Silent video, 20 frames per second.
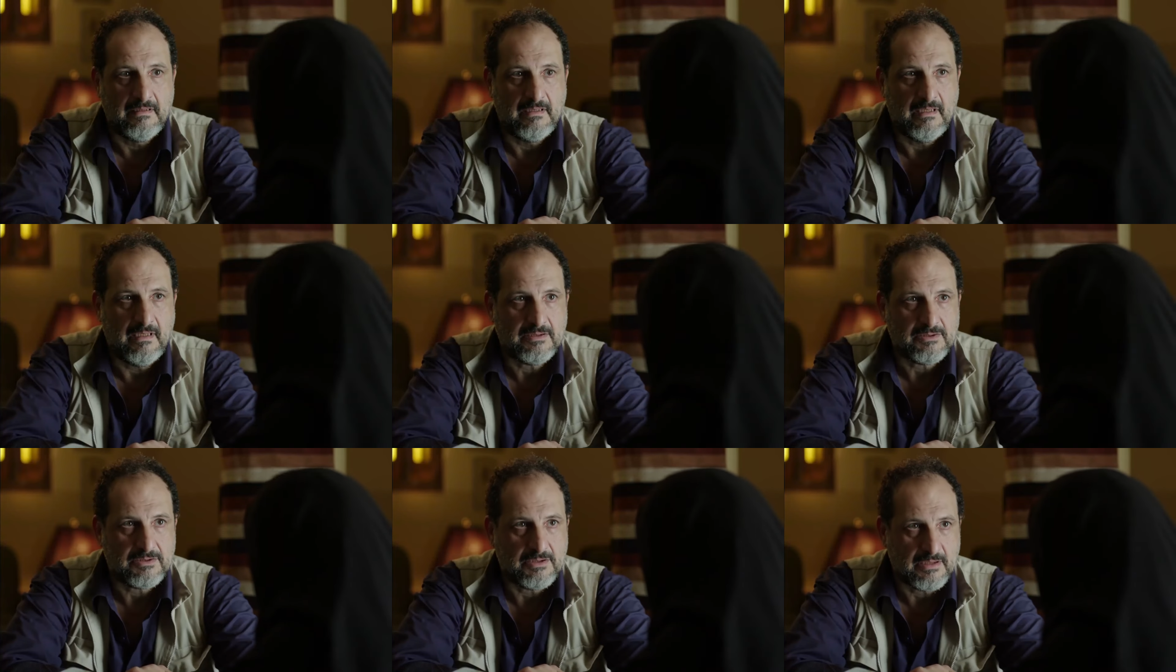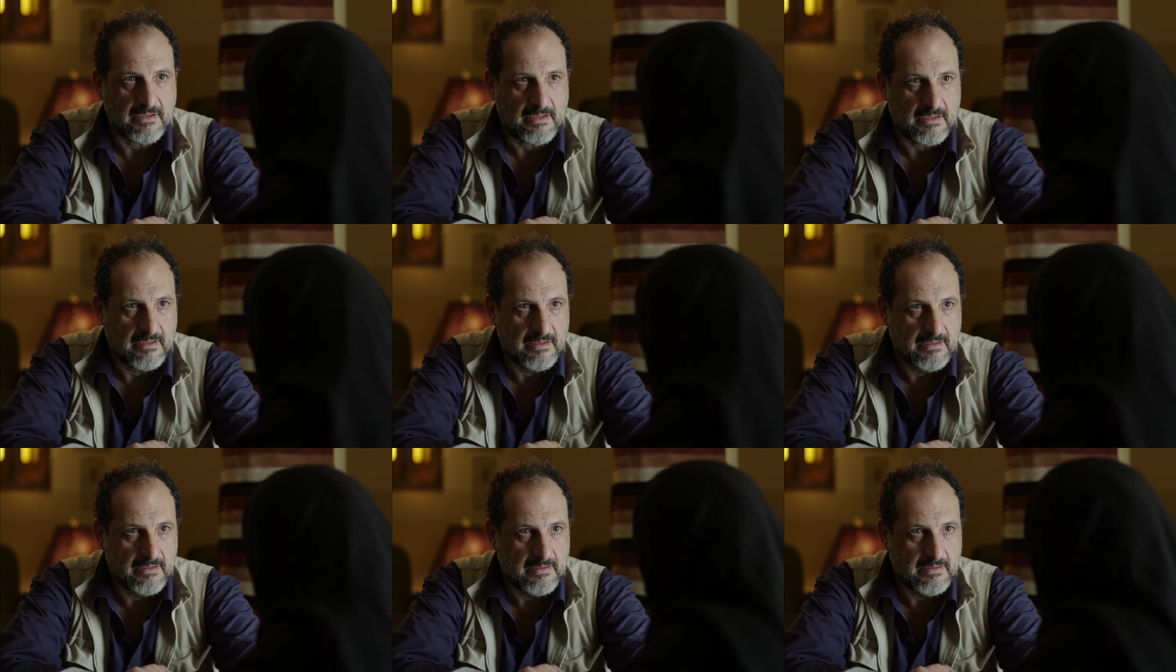لا يا
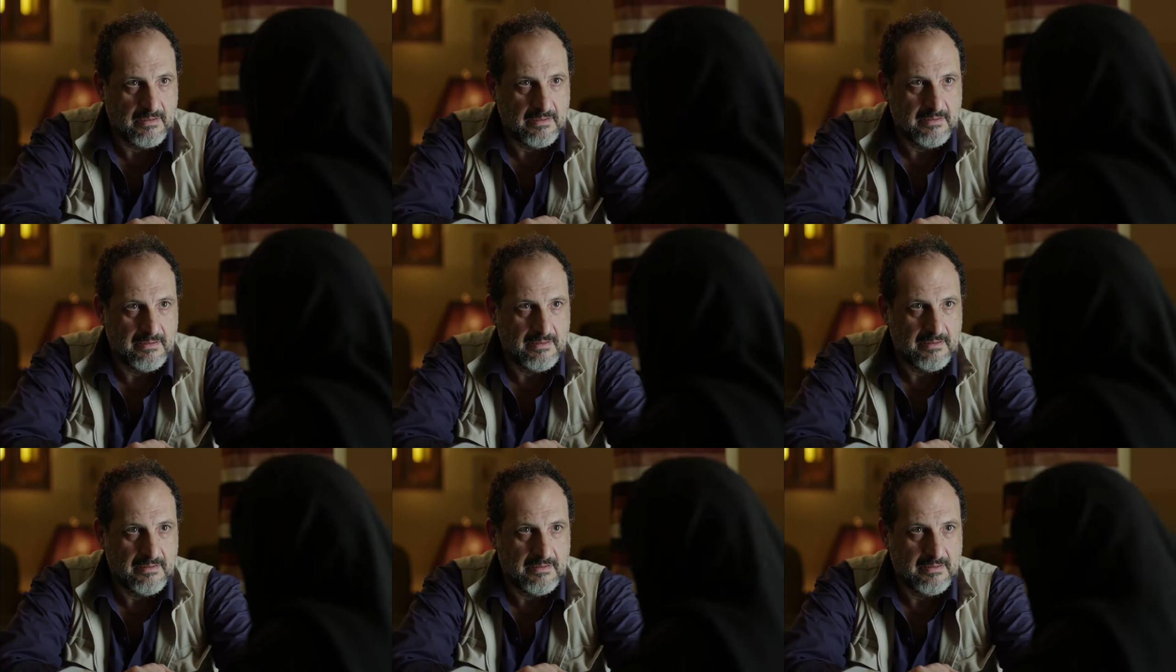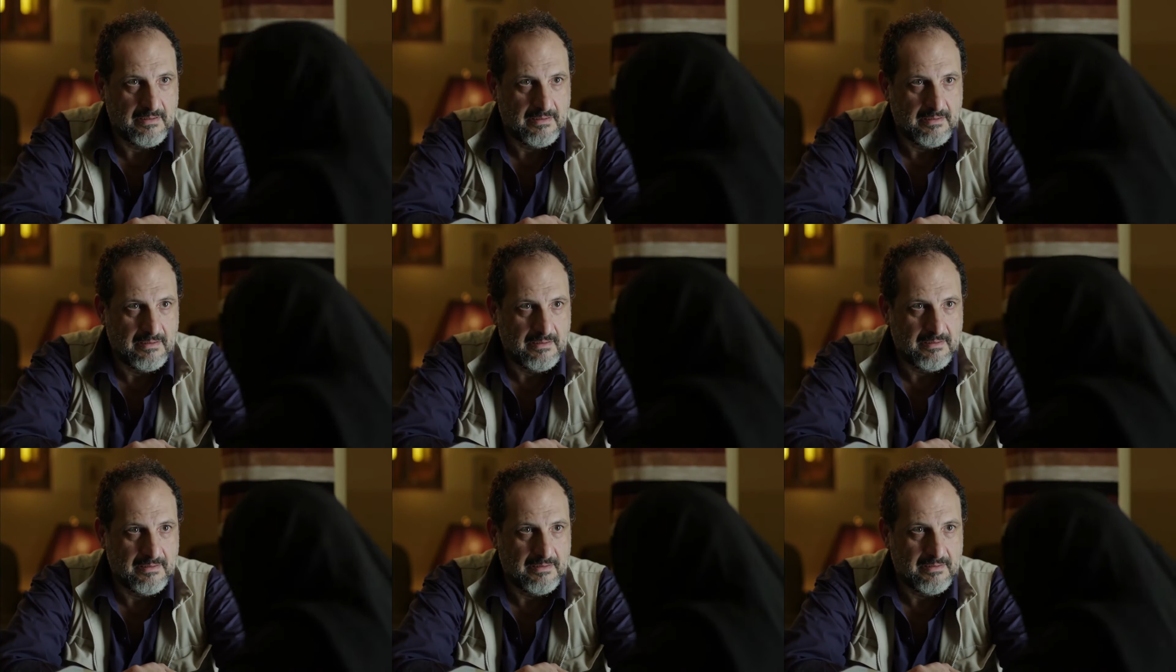شيخ
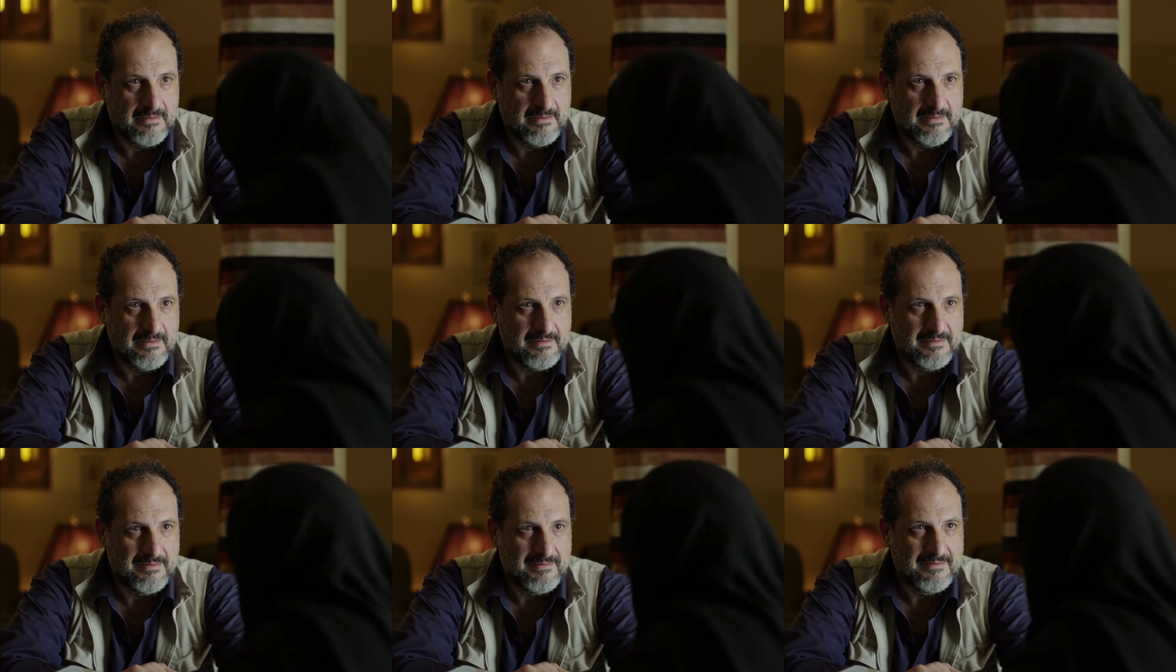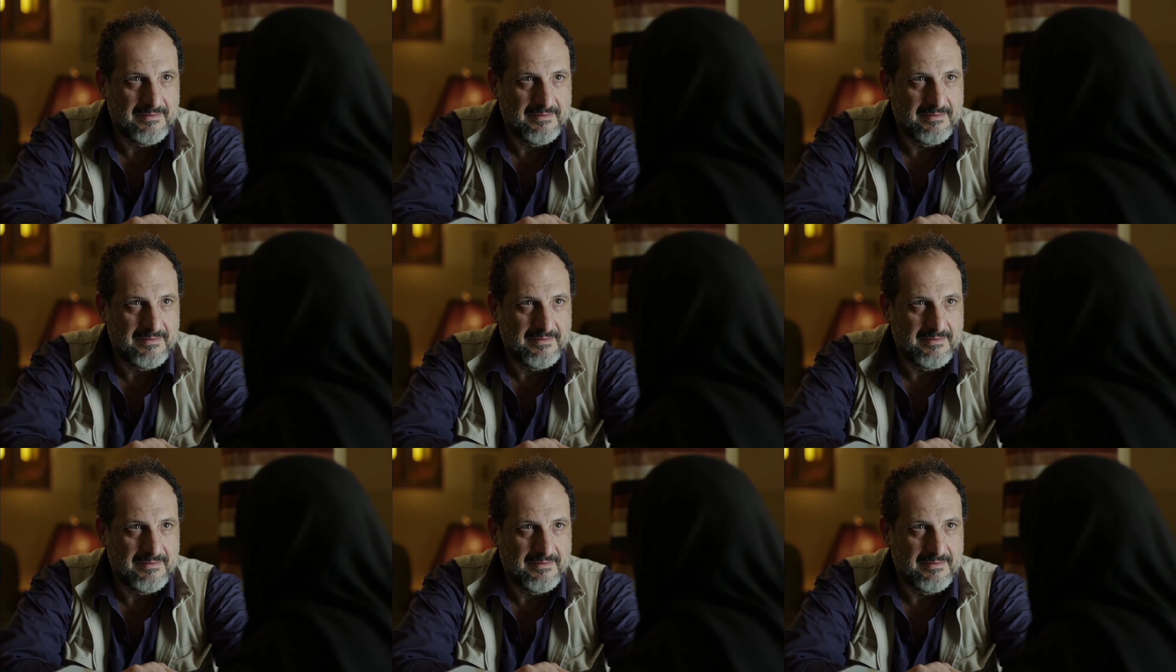أيوه